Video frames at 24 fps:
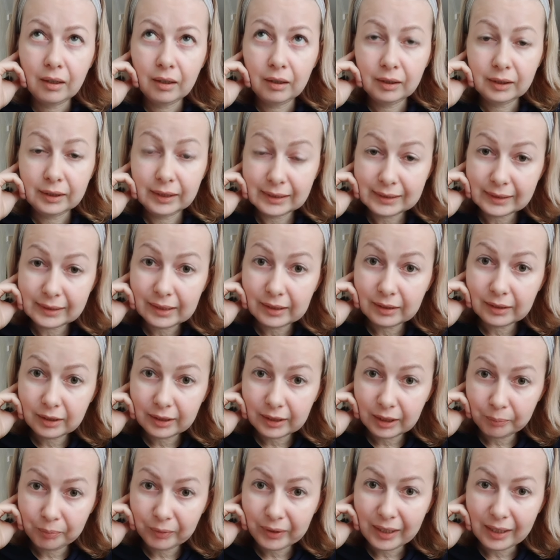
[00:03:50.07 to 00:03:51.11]
если
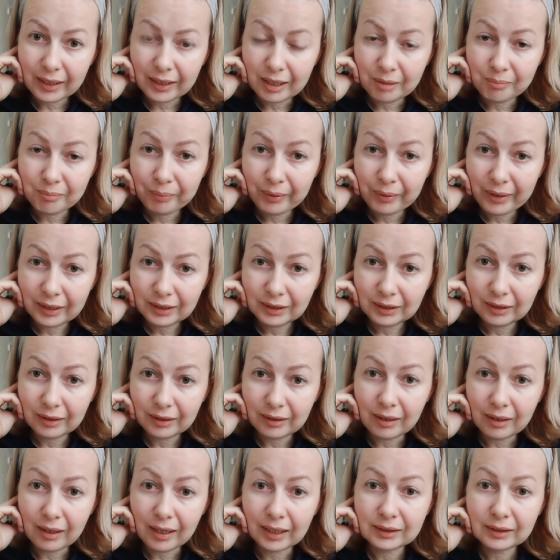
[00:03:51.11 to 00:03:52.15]
крепкая
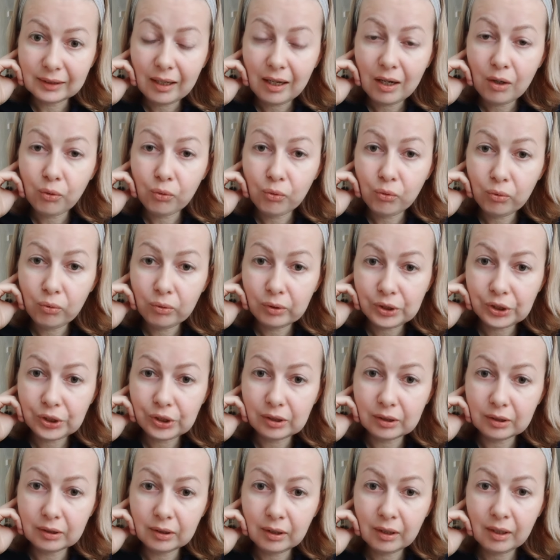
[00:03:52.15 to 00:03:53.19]
компания, она
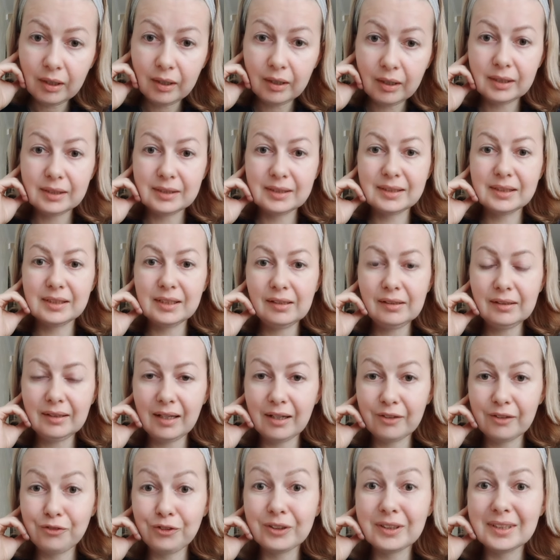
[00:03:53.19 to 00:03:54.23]
очень
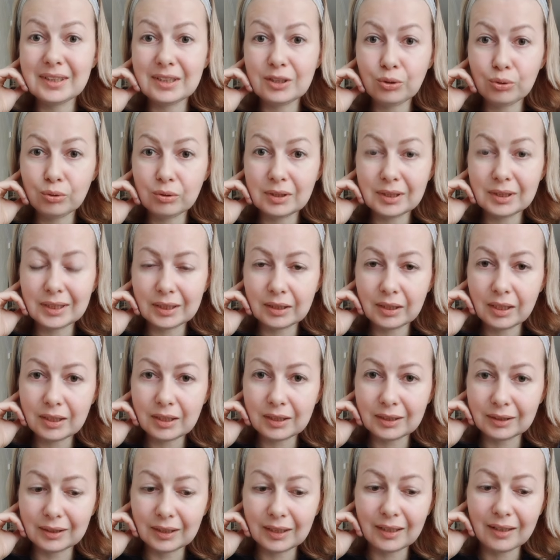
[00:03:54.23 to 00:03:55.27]
сильно фиксируется на
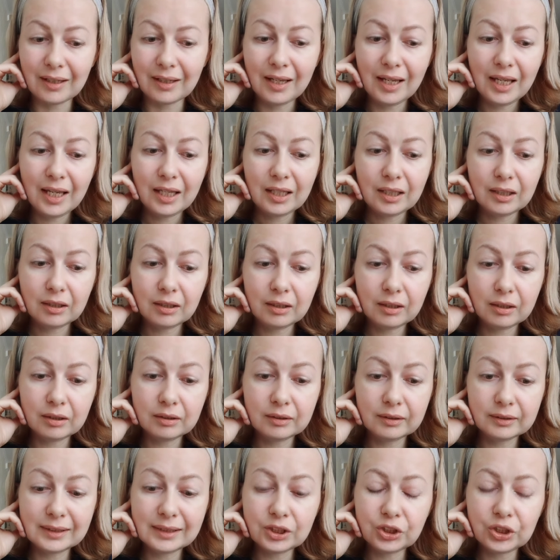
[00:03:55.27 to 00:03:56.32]
рынке.
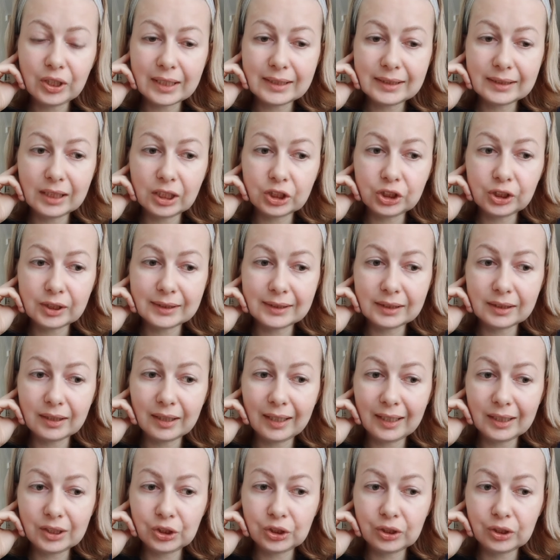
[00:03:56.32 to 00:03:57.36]
И сейчас наша
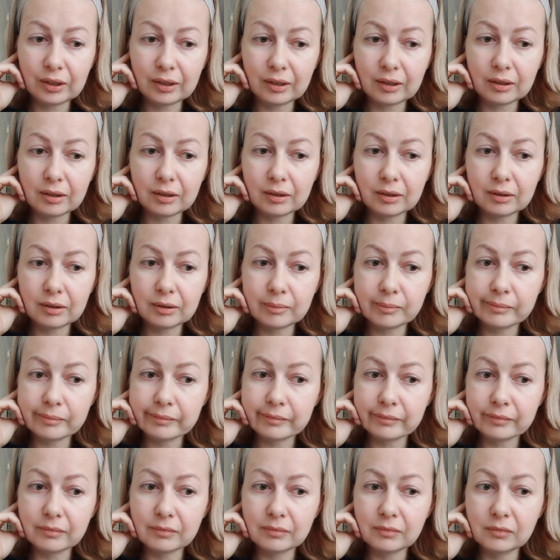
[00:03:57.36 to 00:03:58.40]
задача
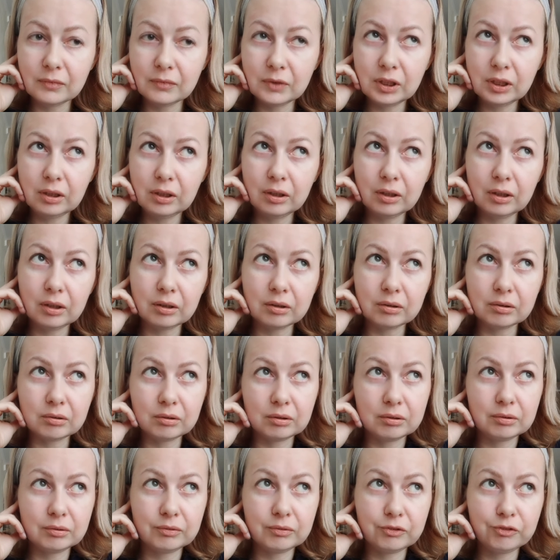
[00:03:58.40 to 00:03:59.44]
эм,
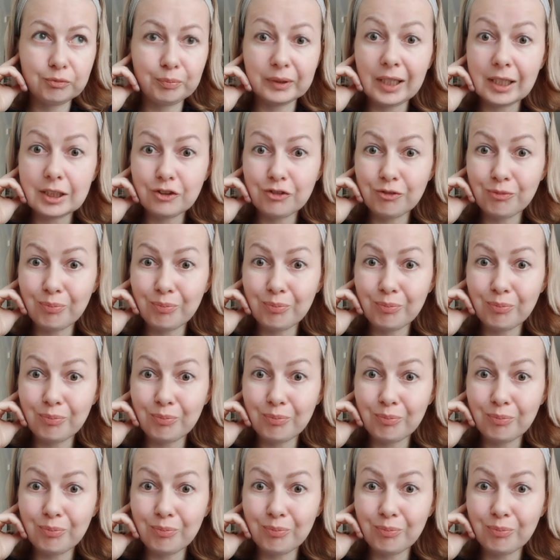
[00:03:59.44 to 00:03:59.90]
не впадать в